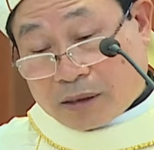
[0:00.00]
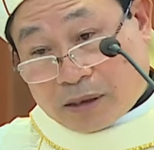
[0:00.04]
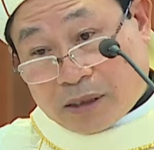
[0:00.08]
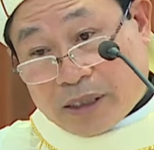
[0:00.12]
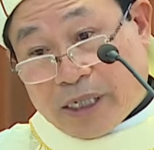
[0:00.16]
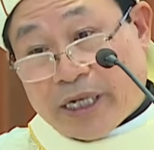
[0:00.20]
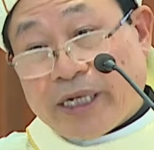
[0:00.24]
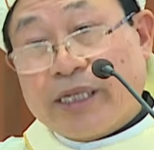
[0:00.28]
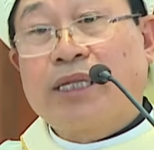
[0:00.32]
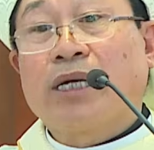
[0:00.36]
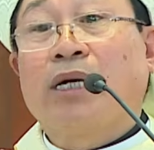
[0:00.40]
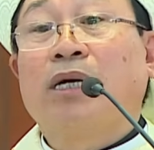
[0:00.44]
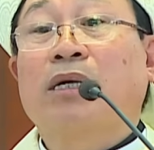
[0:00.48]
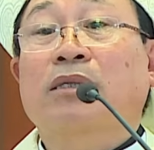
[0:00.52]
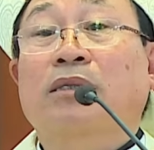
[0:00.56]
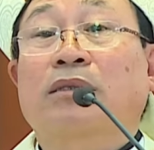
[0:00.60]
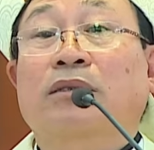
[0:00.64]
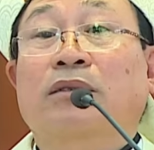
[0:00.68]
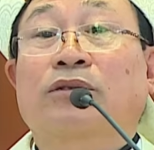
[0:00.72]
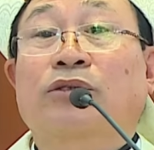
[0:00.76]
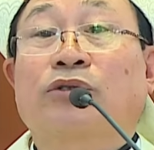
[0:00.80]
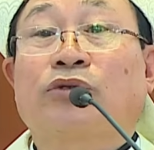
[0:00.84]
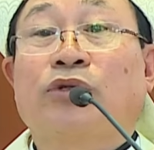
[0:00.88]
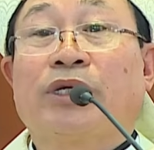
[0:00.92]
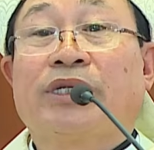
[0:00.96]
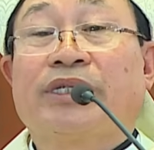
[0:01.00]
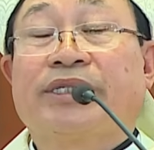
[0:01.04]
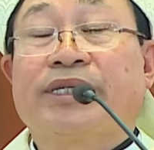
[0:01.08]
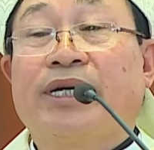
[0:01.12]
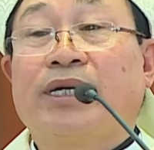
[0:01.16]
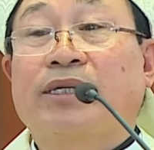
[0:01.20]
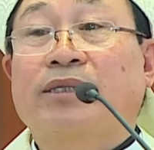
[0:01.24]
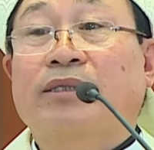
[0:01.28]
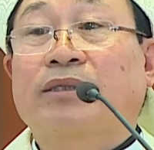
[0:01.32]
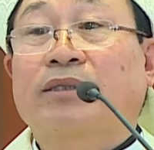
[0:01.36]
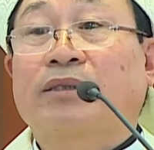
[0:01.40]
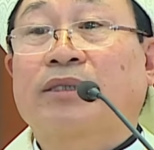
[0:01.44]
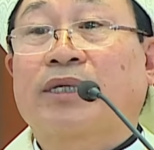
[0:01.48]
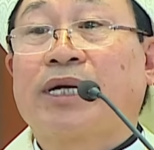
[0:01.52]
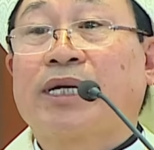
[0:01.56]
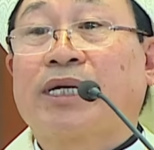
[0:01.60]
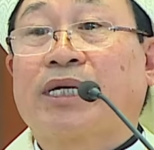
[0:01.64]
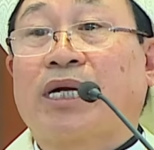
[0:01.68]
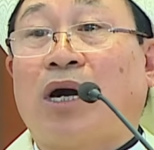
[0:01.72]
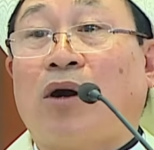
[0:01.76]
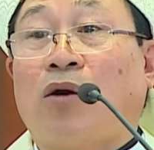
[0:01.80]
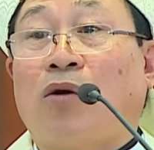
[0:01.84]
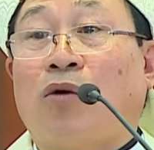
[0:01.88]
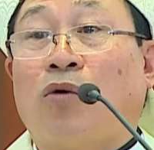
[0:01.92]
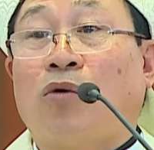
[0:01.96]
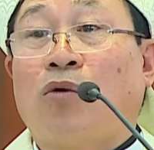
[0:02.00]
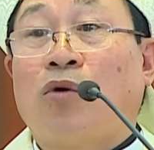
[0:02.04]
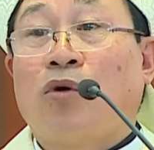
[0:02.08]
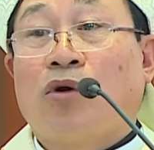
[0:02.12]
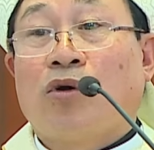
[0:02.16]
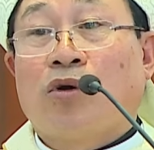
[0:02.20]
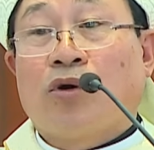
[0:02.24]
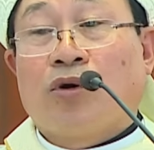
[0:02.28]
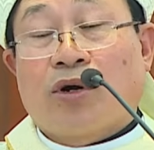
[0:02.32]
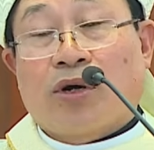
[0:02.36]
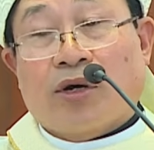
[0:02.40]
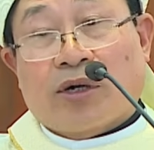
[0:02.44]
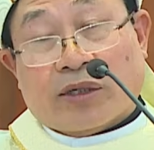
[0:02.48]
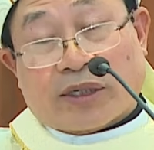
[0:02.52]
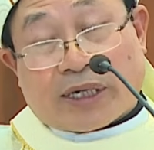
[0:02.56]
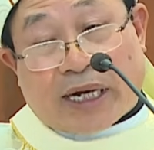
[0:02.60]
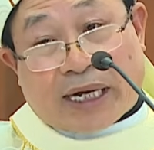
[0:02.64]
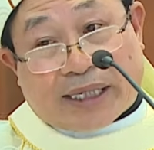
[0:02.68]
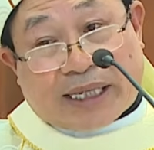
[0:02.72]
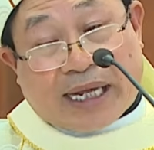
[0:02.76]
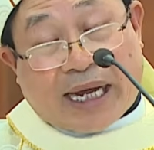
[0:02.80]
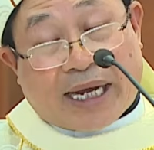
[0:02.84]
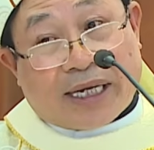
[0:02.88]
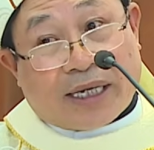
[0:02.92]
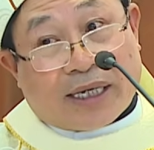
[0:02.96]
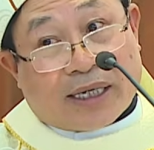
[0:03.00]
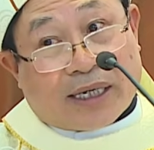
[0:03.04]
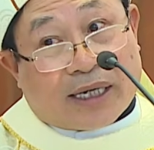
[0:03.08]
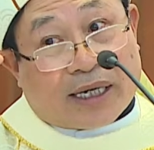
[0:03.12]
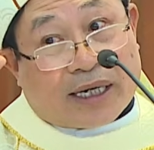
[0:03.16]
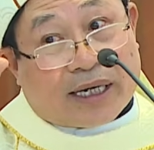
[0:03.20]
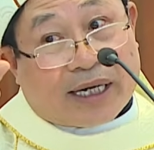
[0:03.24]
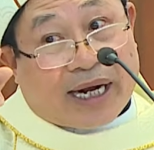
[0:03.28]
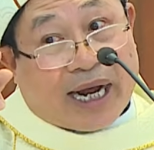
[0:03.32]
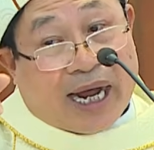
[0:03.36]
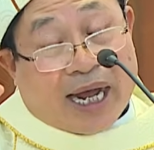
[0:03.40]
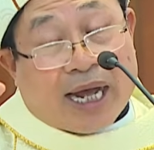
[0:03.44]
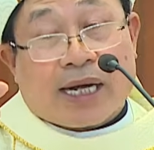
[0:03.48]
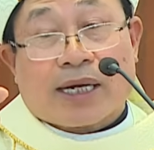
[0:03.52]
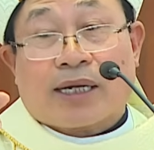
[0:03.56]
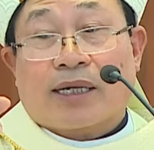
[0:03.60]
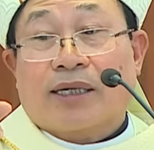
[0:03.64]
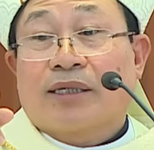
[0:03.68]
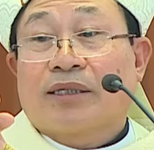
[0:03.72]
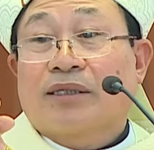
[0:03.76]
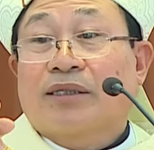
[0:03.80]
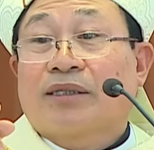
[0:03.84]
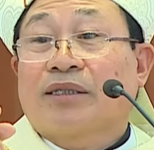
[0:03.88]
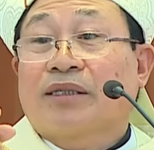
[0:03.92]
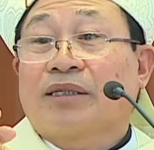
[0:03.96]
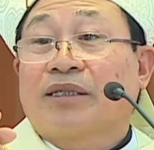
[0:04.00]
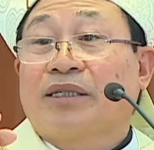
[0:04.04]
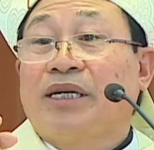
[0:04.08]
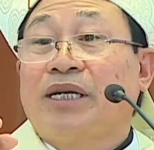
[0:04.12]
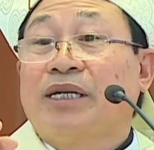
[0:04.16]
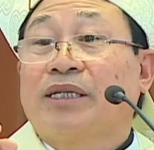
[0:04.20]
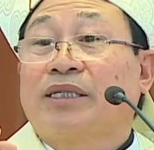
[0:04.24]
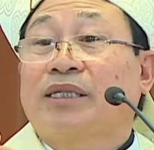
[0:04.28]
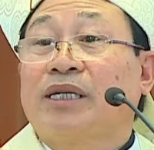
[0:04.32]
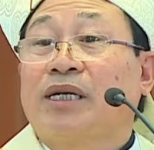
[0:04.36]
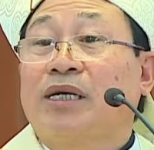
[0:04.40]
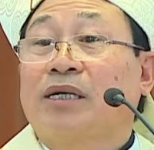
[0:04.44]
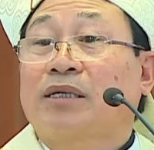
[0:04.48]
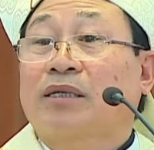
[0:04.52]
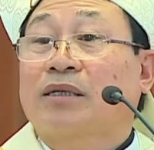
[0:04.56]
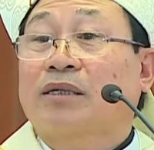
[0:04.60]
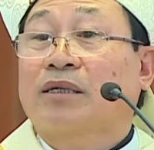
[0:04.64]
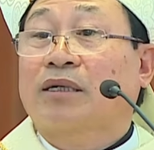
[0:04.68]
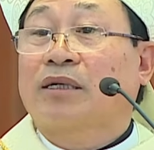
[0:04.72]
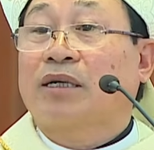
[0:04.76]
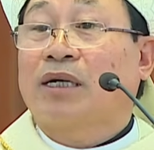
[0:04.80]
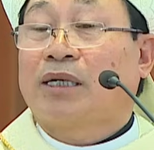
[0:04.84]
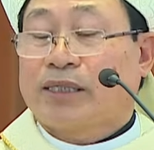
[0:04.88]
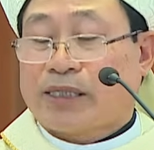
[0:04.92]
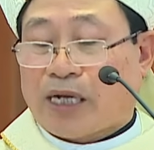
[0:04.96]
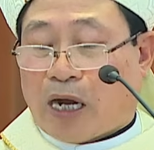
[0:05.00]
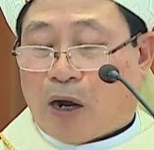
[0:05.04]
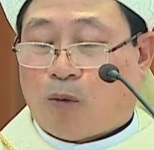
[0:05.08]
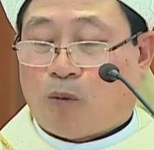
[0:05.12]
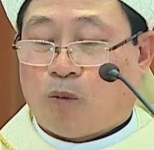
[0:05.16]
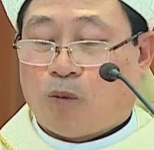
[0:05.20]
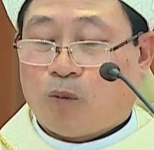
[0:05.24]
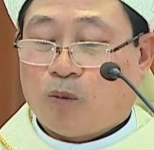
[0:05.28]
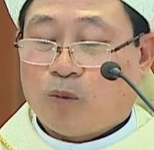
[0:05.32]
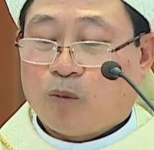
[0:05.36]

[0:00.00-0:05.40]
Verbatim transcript: Nghi thức truyền chức kinh cầu các thánh khác nghi thức khấn dòng.